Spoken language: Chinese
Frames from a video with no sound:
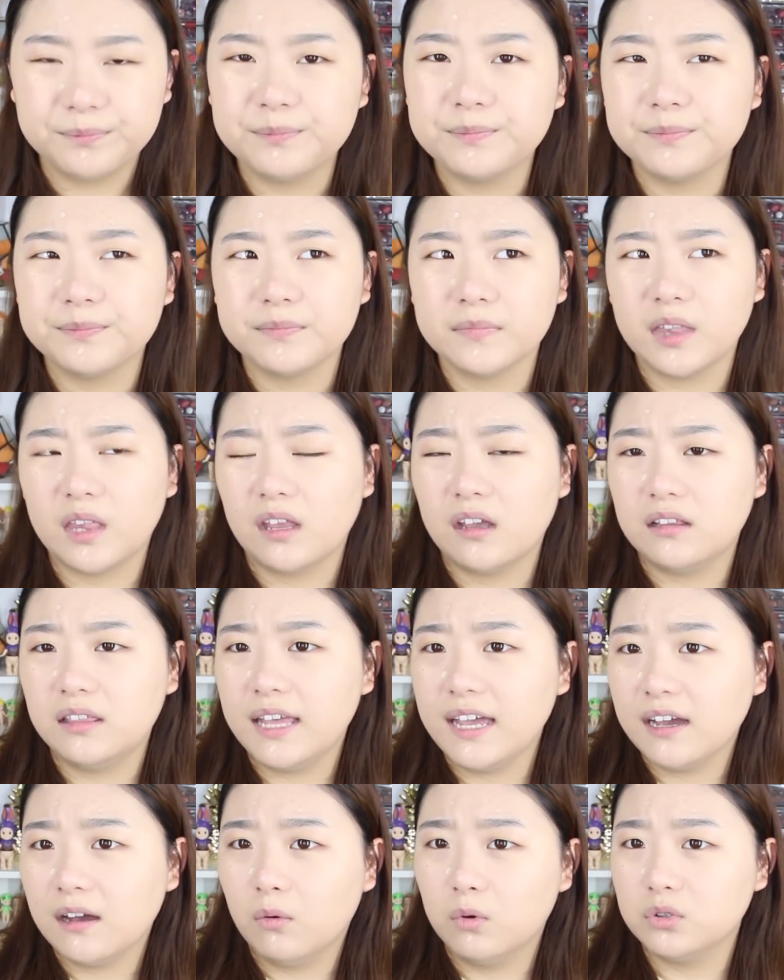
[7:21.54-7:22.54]
嗯，
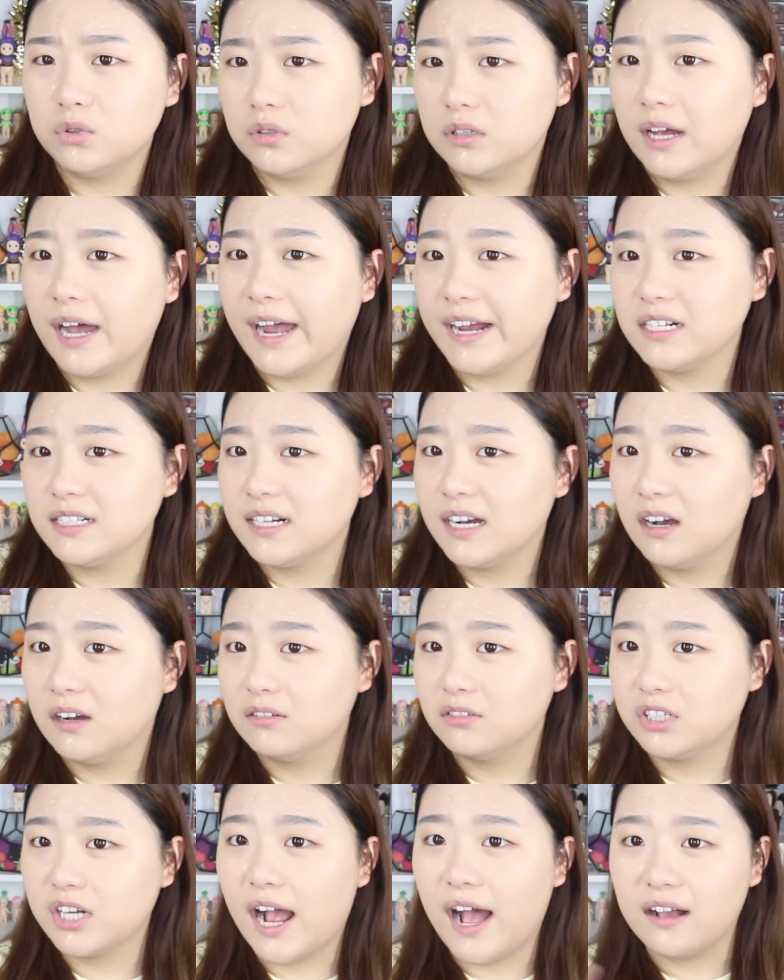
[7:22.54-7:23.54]
那个我觉得还是
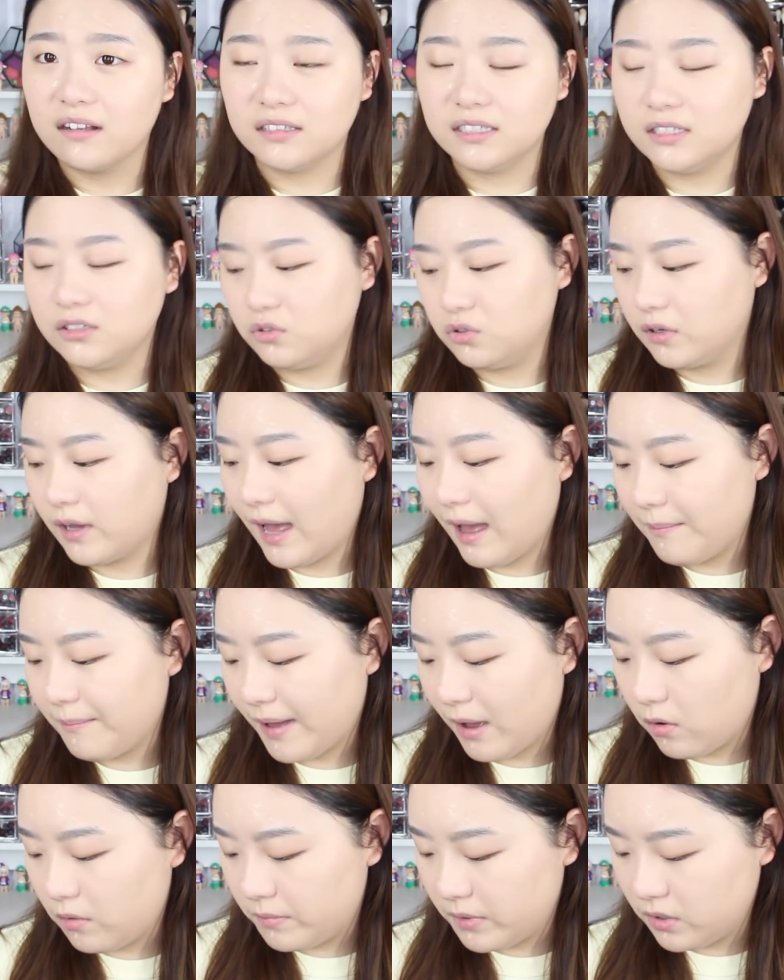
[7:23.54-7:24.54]
要长期去看
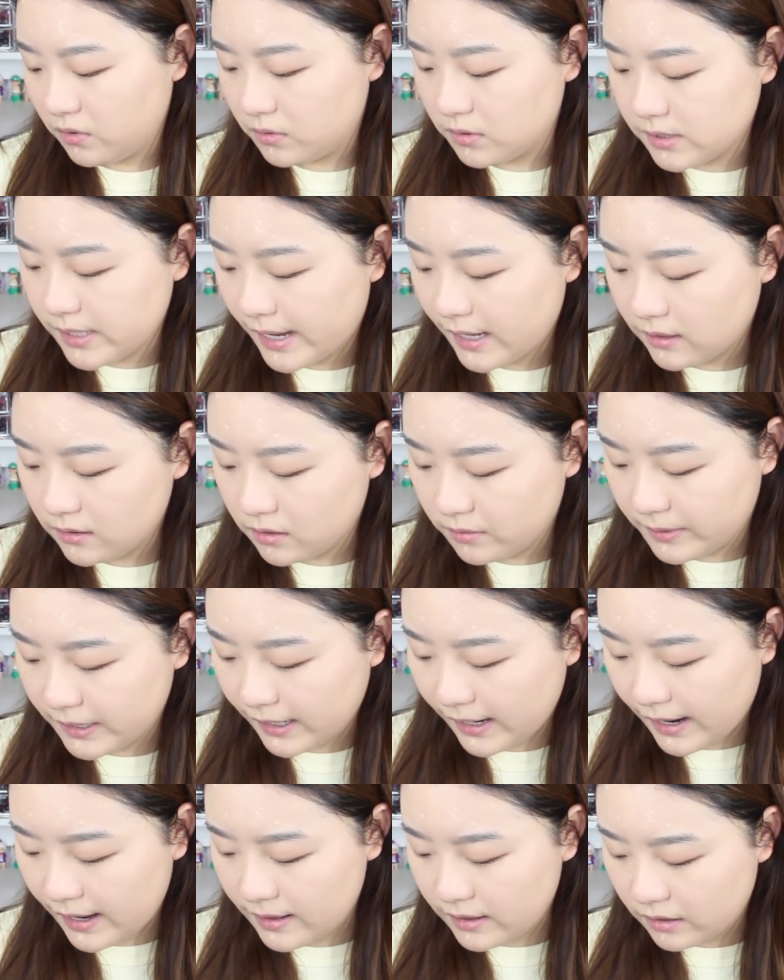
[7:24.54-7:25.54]
吧，我没有再特别
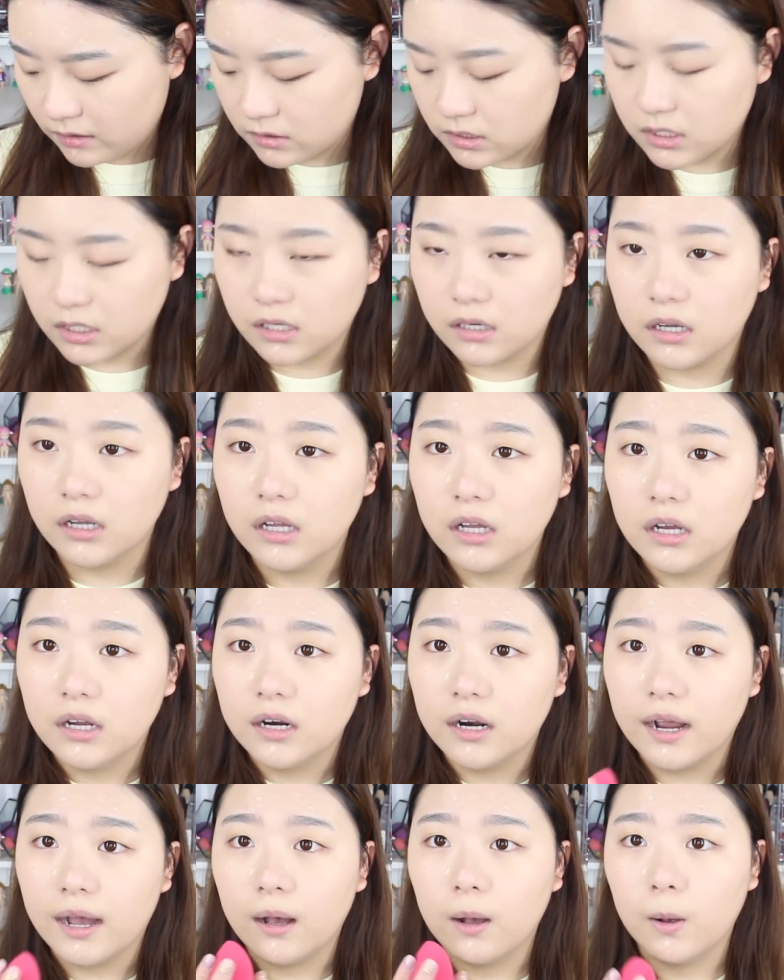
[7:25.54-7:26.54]
看到这个。
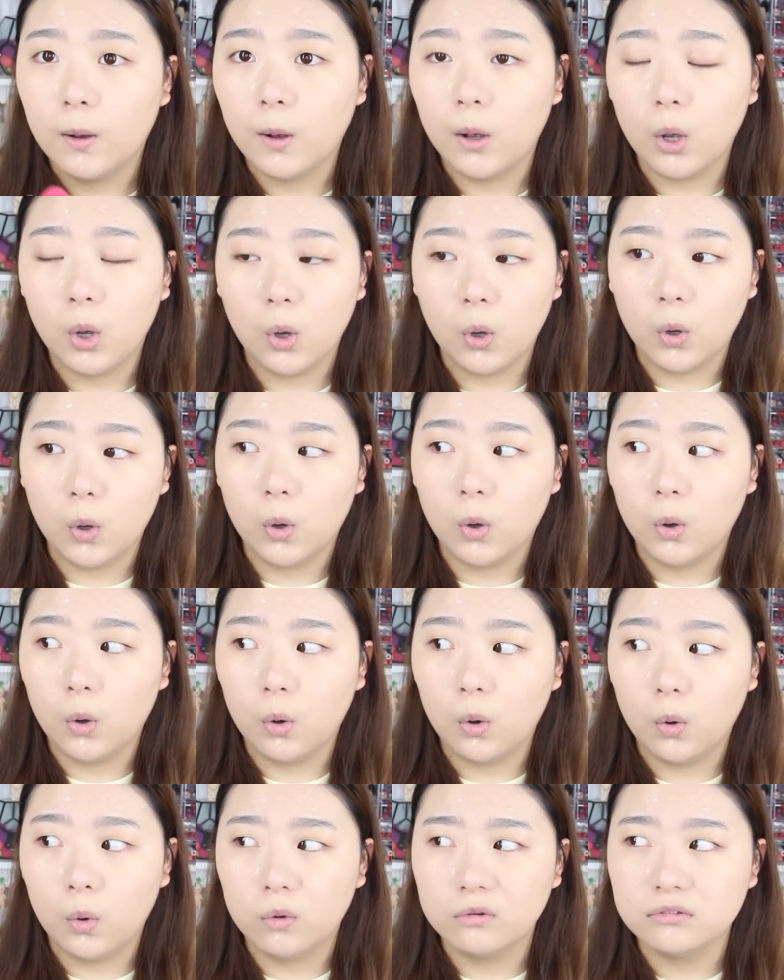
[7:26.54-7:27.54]
然
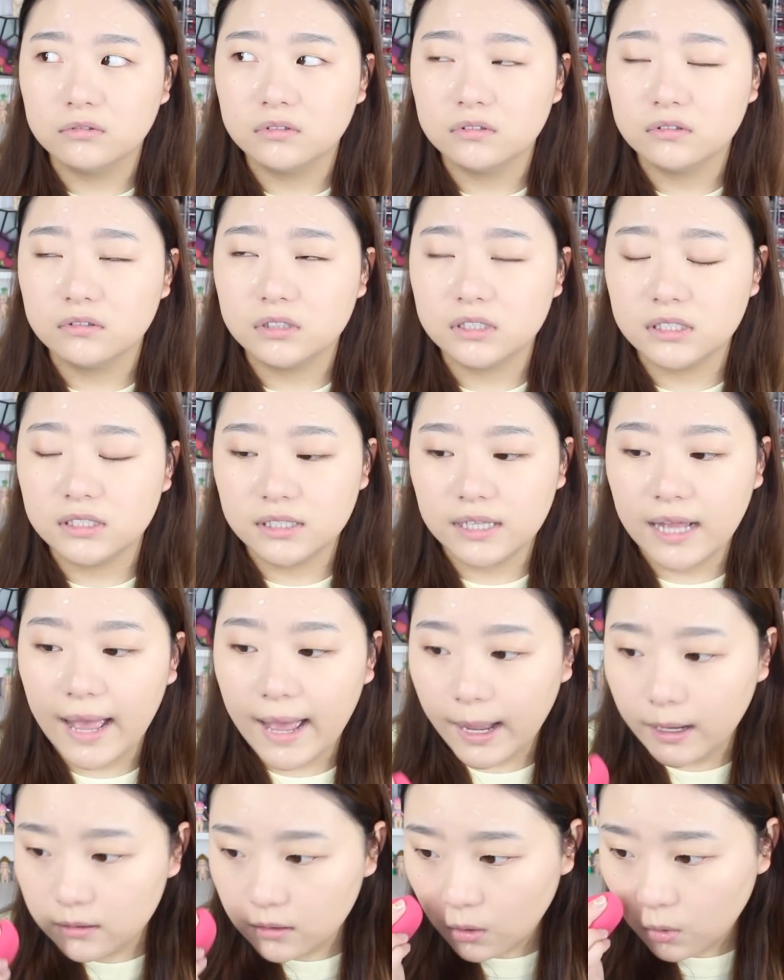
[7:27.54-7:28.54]
后其
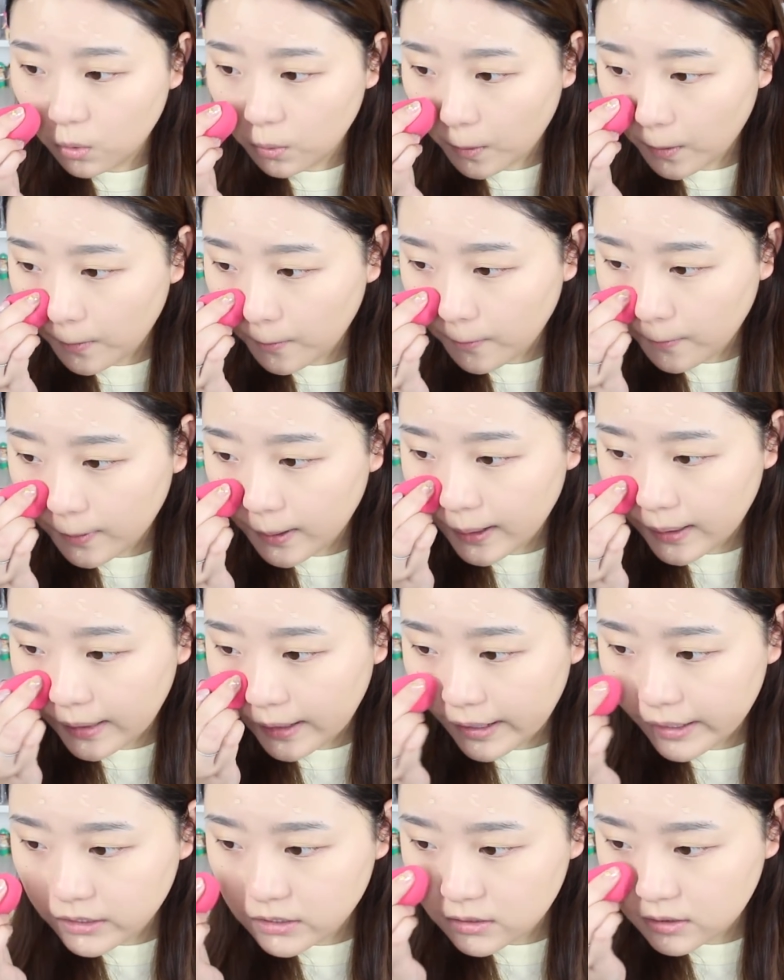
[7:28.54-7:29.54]
他的，我觉得用下
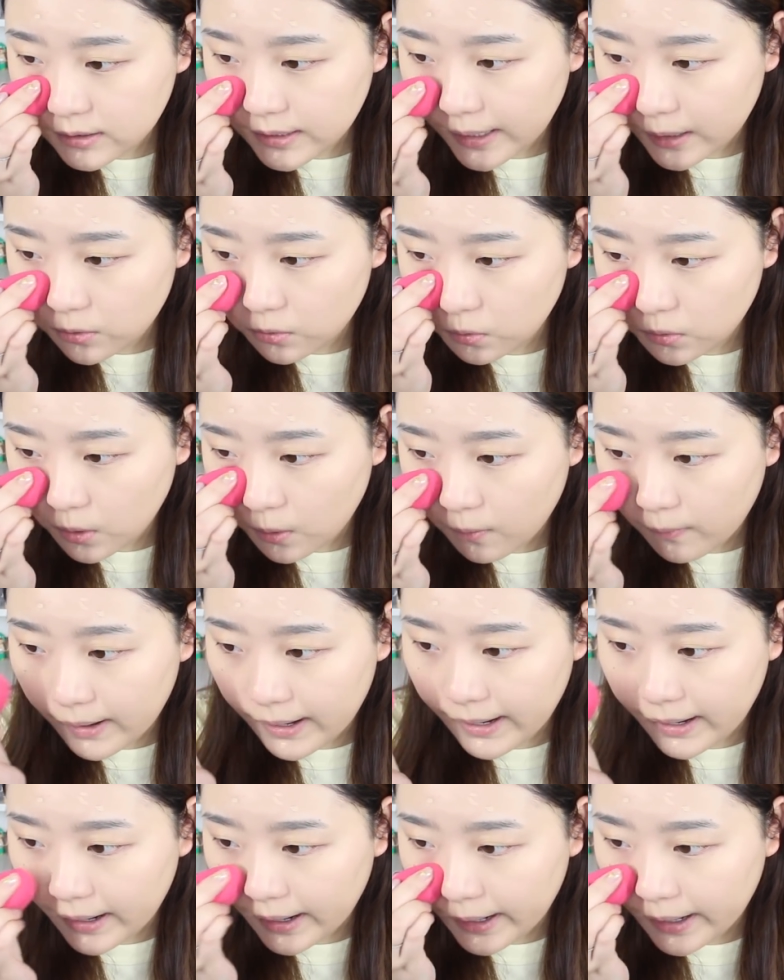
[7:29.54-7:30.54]
来遮瑕度的
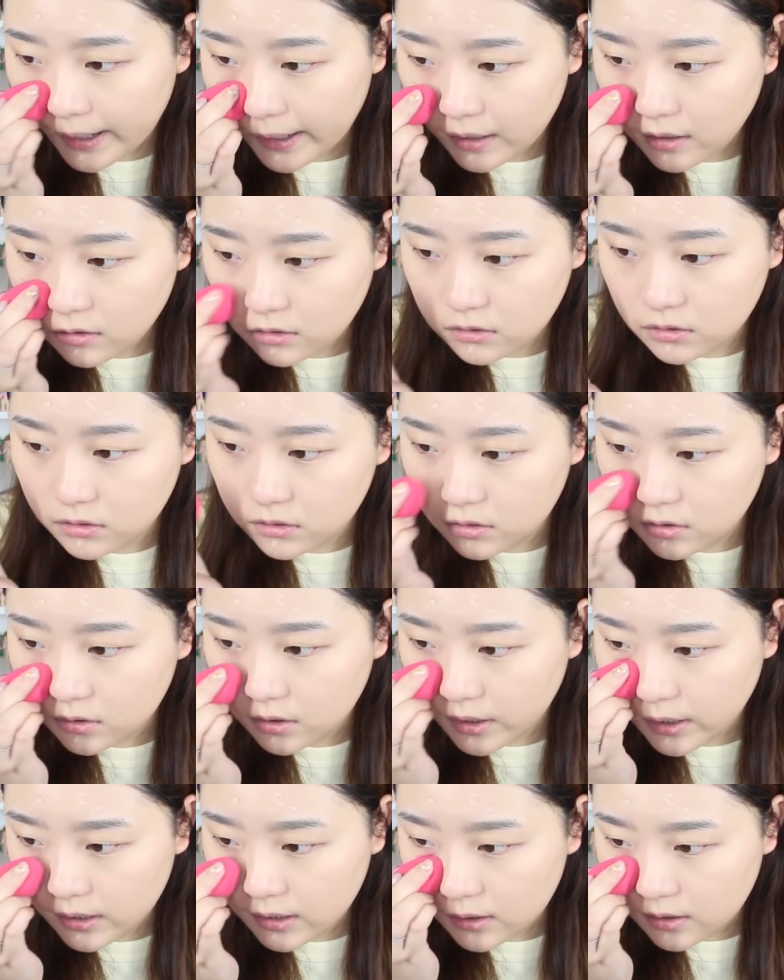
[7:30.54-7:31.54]
话还
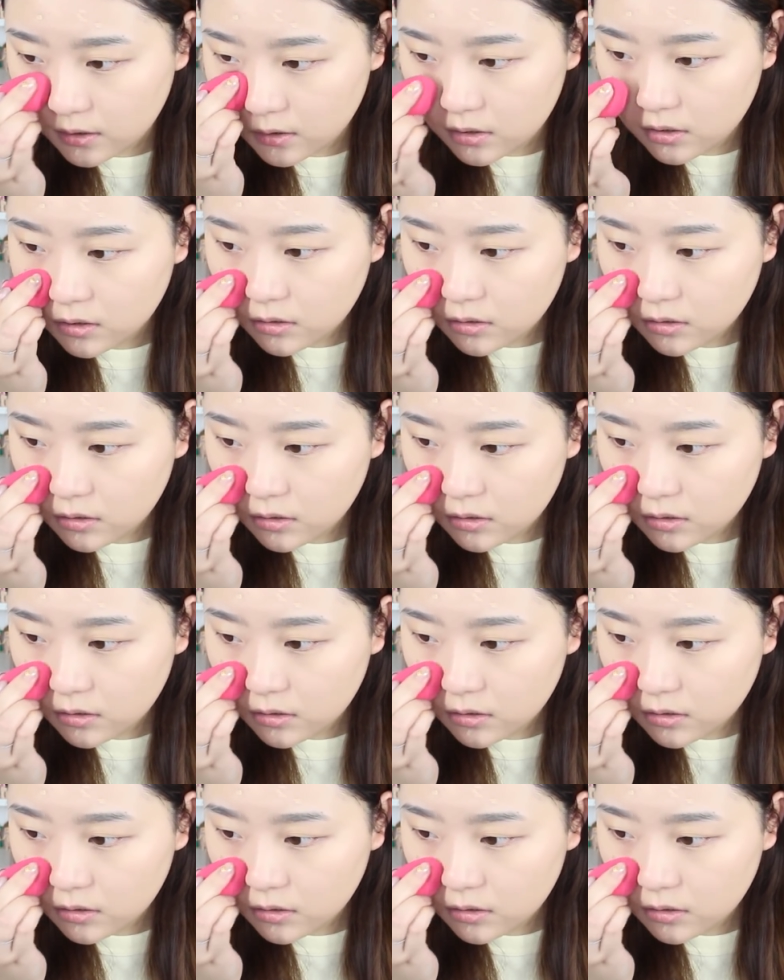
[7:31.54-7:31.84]
可以。